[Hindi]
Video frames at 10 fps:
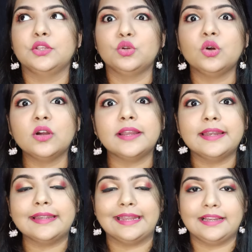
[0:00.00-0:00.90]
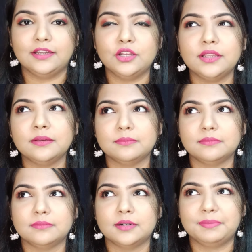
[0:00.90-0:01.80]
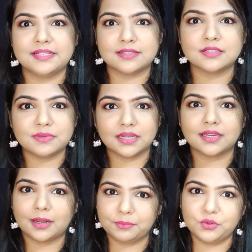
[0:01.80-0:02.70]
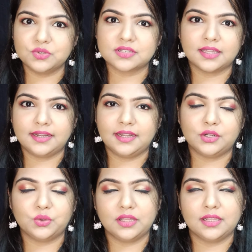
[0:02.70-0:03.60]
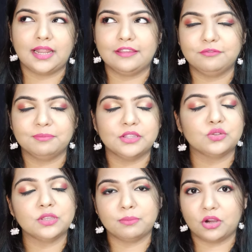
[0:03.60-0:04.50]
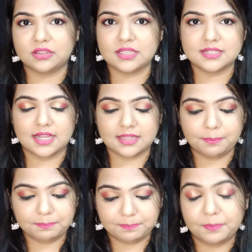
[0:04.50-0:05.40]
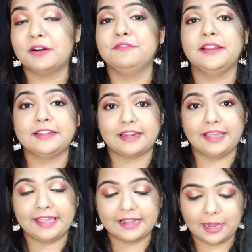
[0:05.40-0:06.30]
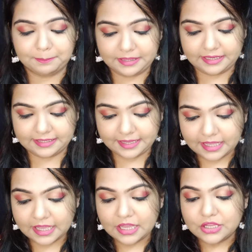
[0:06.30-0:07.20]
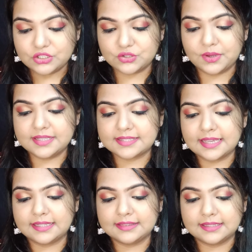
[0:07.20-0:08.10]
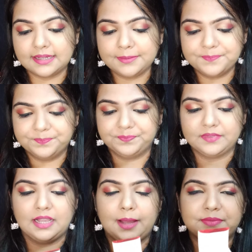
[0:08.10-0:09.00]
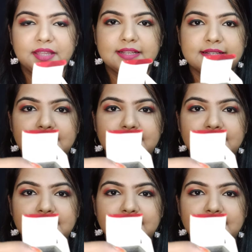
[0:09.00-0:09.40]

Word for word: यू नो डेली बेसिस में अगर आप यूज़ करें डे टू डे लाइफ में तो ये बहुत ही ज़्यादा परफेक्ट रहेगा आपके लिए सो so, इसके अंदर आप देख